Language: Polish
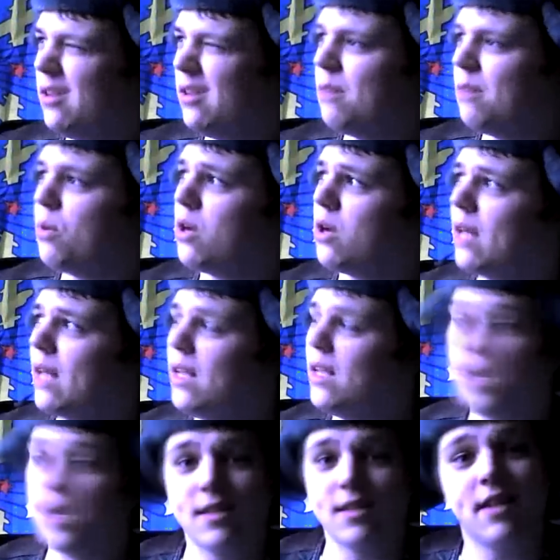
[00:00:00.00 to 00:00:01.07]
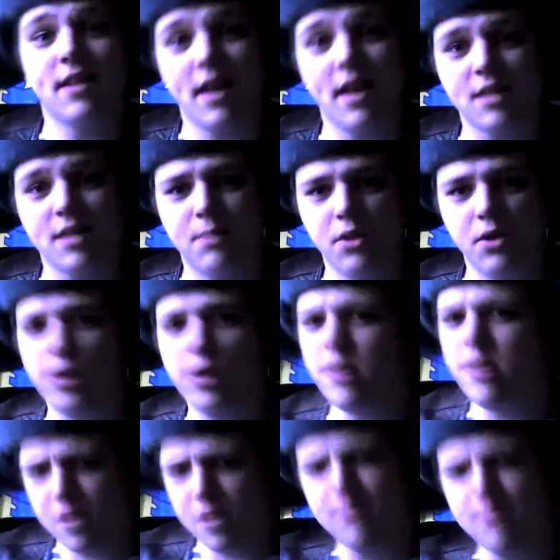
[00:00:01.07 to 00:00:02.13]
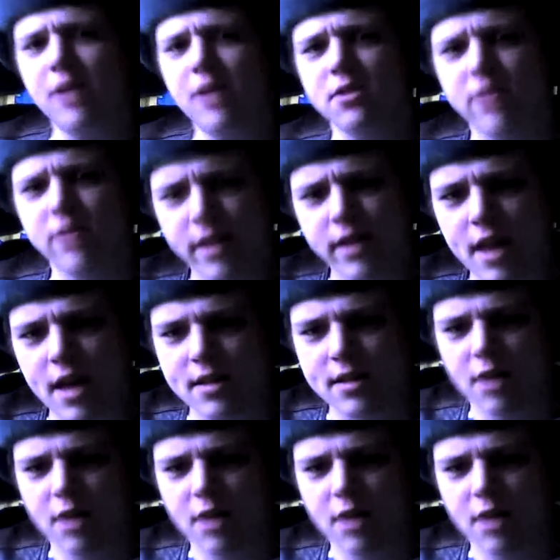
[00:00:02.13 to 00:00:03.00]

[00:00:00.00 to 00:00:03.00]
pogoda nie nastraja zbytnio, chociaż jest bardzo stalkerska.